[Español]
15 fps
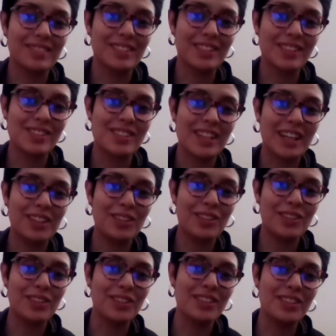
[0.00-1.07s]
no se da
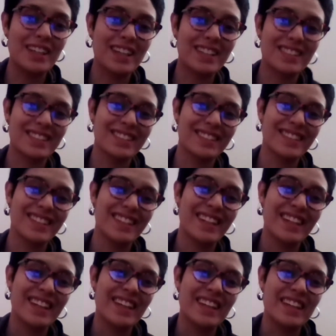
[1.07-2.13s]
todos los días.
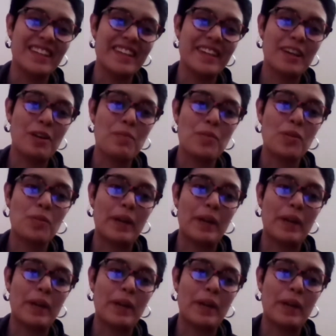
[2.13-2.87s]
Y es como,